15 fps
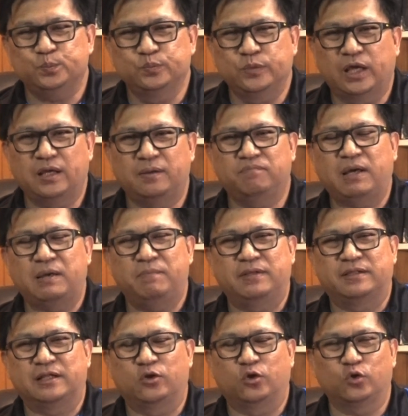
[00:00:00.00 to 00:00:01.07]
นะไปปิด
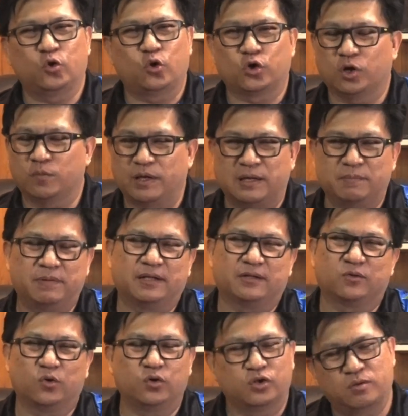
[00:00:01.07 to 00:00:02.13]
ถนนคนก็ไม่ให้ปิด
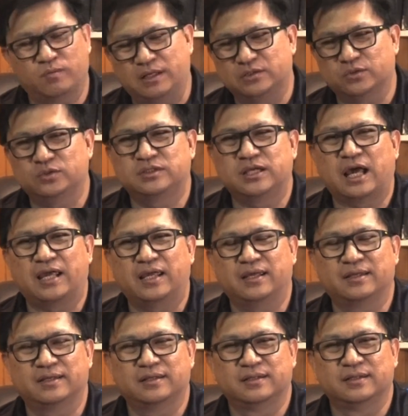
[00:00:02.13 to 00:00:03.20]
คนก็ไม่สนใจ
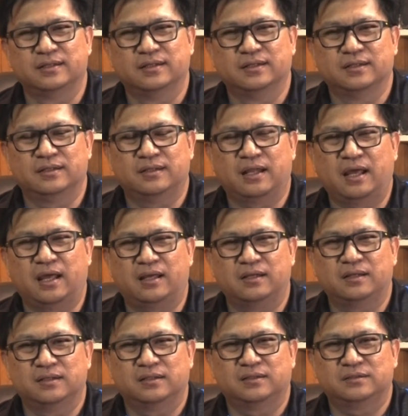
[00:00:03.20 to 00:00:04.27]
นะ
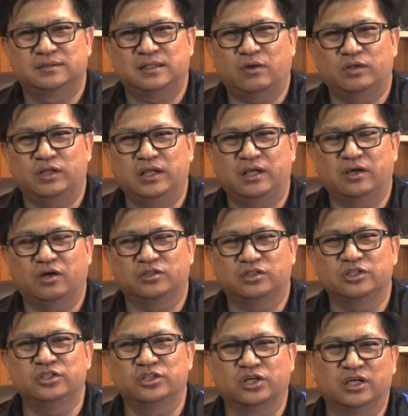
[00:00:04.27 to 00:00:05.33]
เจ้าที่ก็
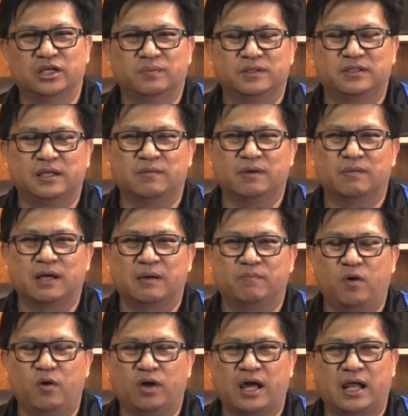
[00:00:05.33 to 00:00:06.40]
เฉย ๆ ไปเตรียมกำลัง
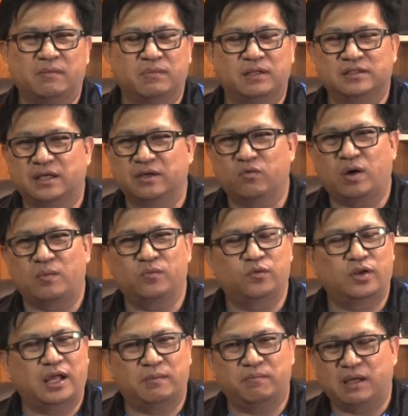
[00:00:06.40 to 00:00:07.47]
ป้องกัน ไม่ใช้ความรุ
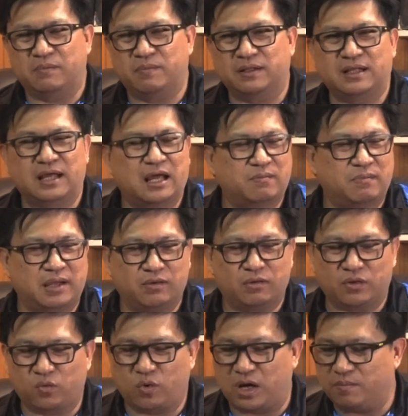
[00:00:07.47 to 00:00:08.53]
นแรงไม่ปะทะ ไม่ข
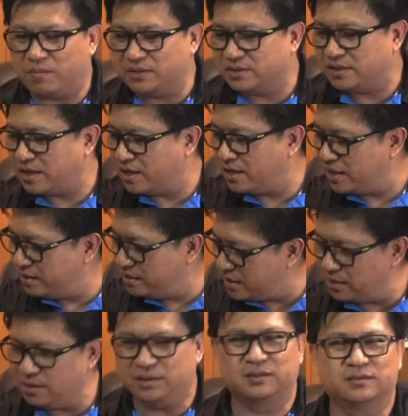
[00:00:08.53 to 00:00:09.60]
วัดขวางไม่สกัดแรง
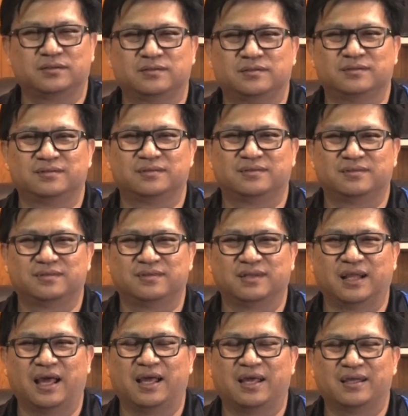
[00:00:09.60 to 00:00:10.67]
นั่น
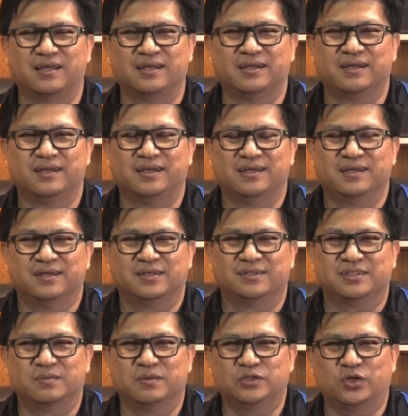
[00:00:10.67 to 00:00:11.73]
นะ
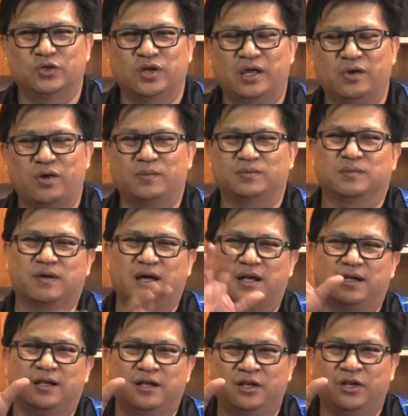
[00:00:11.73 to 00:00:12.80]
สื่อมวลชนให้ความสำคัญ
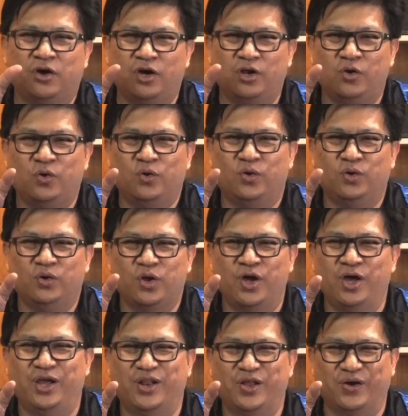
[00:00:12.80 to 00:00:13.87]
น้อยลงน้
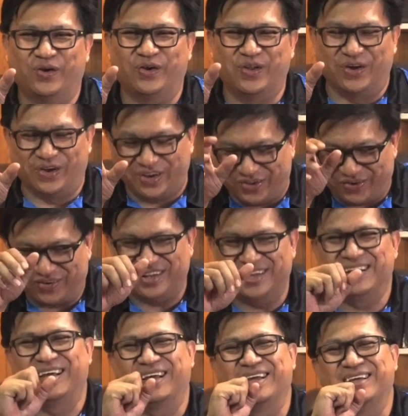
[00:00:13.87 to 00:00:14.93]
อยลงน้อยลง
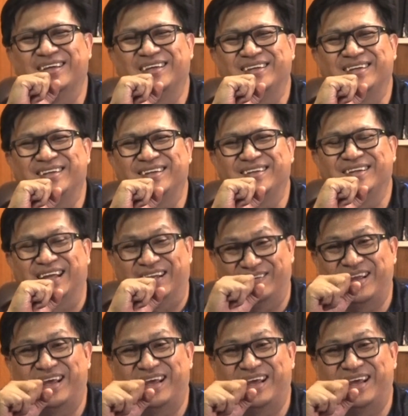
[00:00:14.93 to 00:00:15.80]
เรื่อย ๆ เห็นไหม